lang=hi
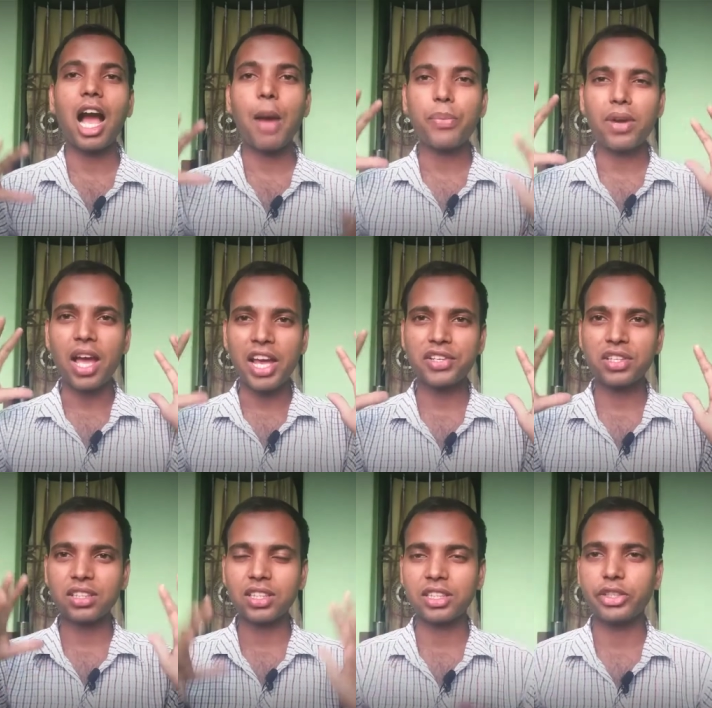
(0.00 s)
आप लास्ट
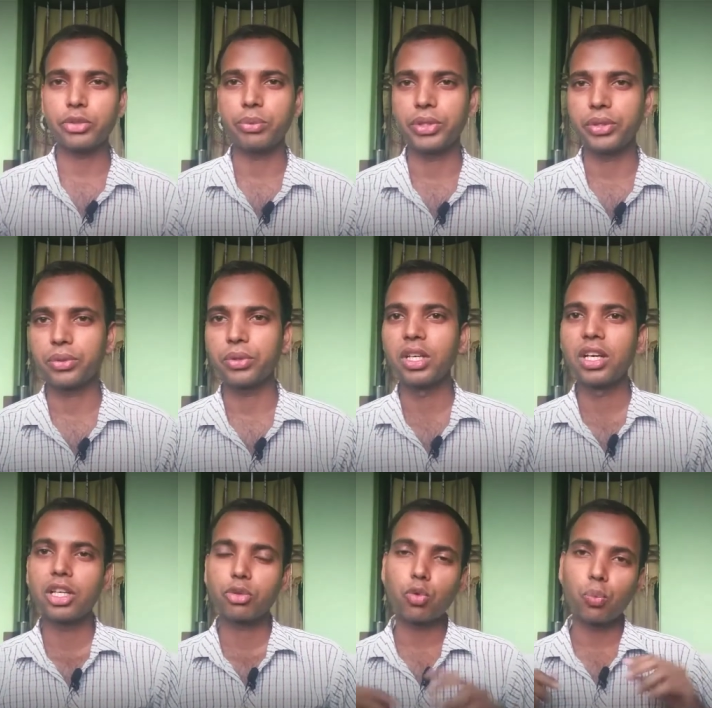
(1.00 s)
तक देखिए इस वीडियो को
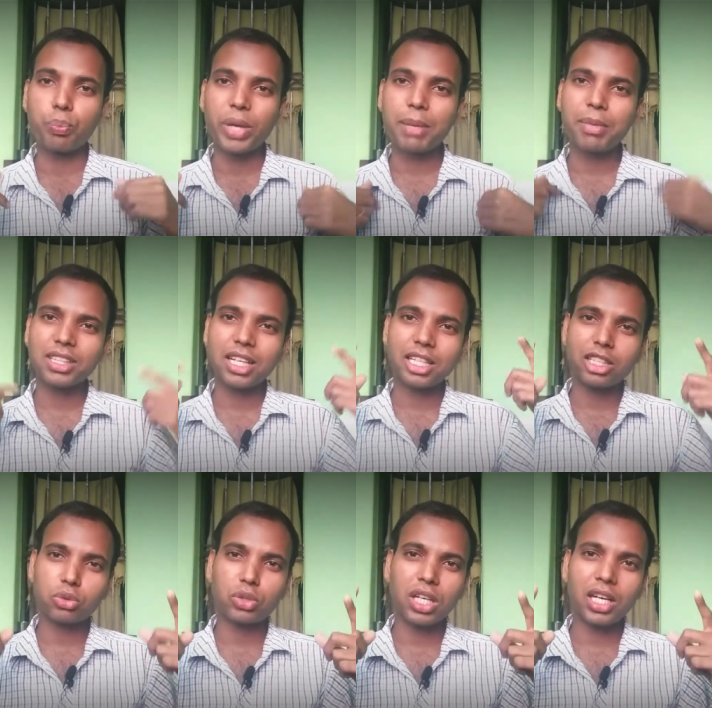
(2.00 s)
तो मैं बताना
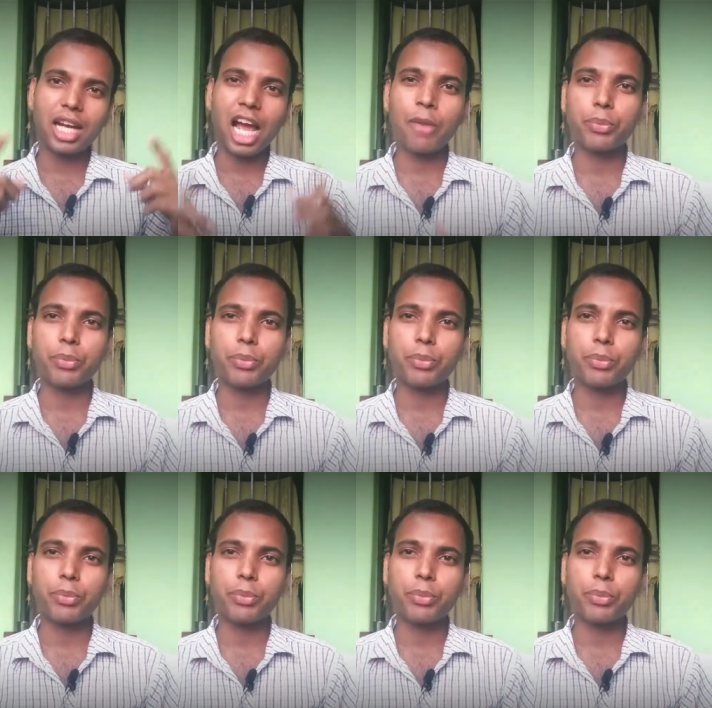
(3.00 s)
चाहता हूँ अगर